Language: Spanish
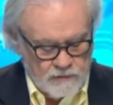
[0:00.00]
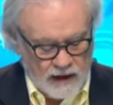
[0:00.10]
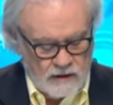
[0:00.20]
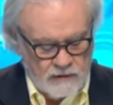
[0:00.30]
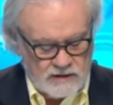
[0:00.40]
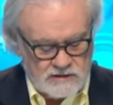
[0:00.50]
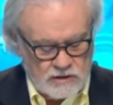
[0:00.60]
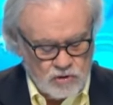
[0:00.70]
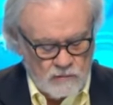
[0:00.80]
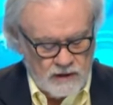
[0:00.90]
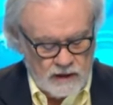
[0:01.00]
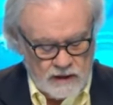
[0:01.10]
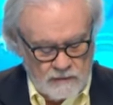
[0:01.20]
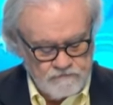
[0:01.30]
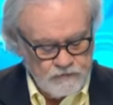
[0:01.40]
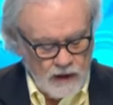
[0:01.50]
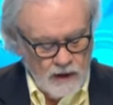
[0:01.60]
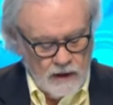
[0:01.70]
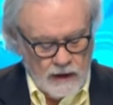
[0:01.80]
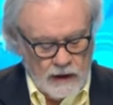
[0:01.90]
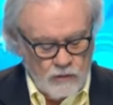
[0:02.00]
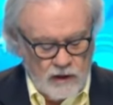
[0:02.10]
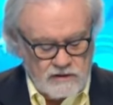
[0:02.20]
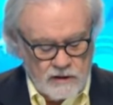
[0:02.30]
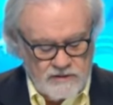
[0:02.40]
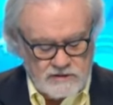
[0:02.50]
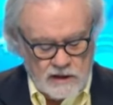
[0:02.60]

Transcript: Caribe y Centroamérica, en una entrevista